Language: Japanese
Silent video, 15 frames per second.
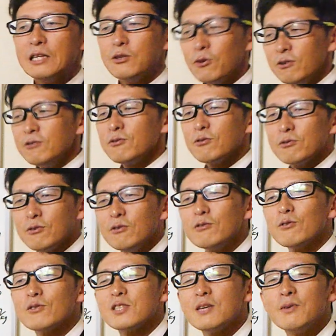どんどんどん
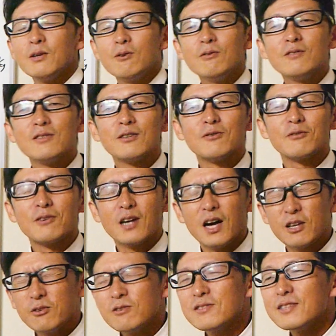どん攻め込んでくる
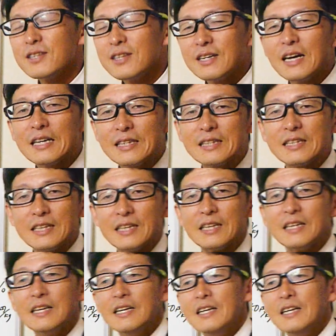可能性があって